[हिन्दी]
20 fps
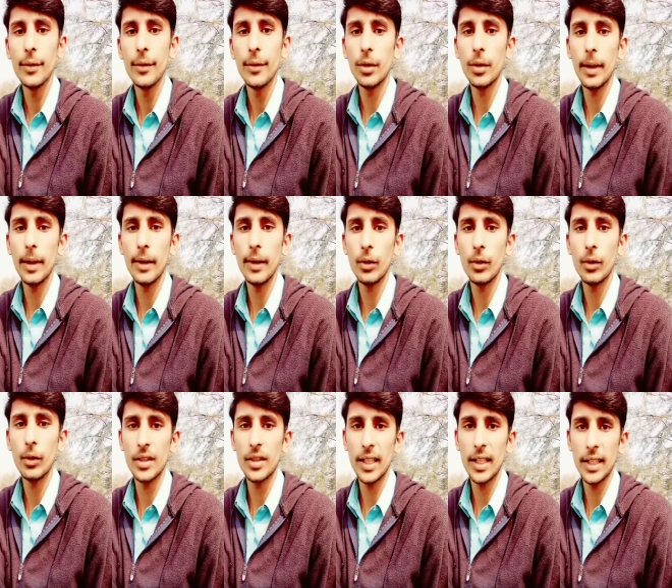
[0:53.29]
तो मैं वो
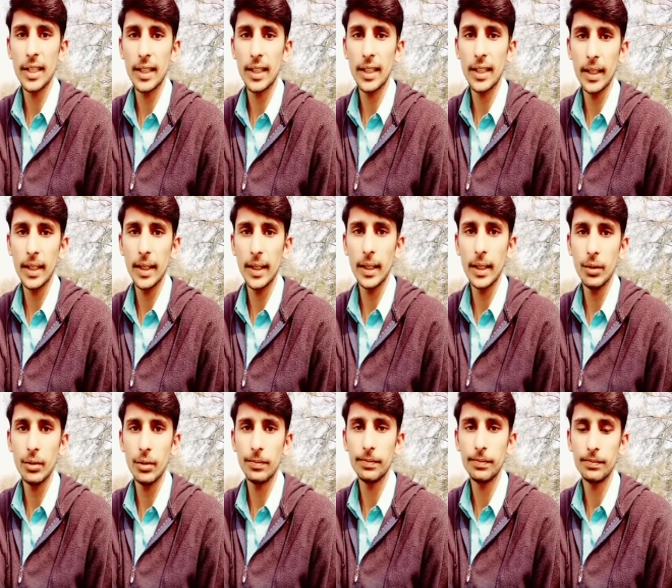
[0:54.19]
भी स्टार्ट करने लगा
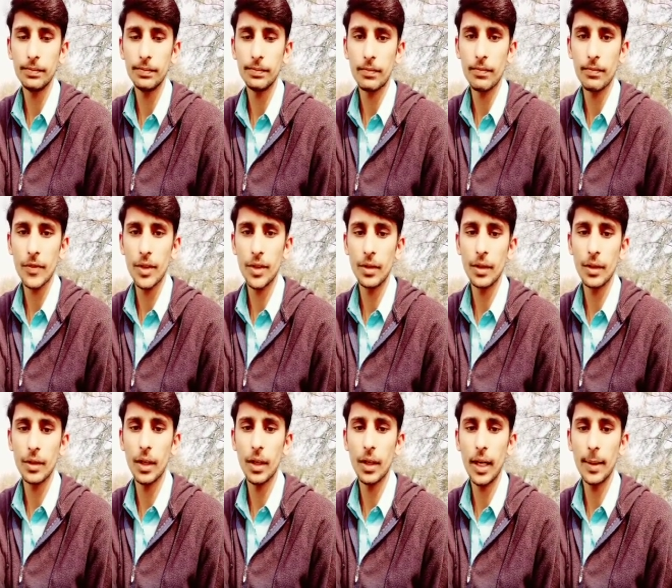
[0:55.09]
हूँ
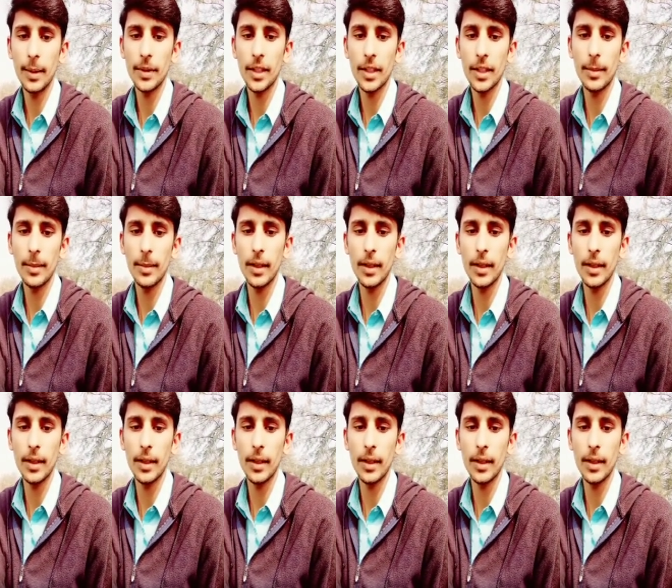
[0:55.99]
तो आप सब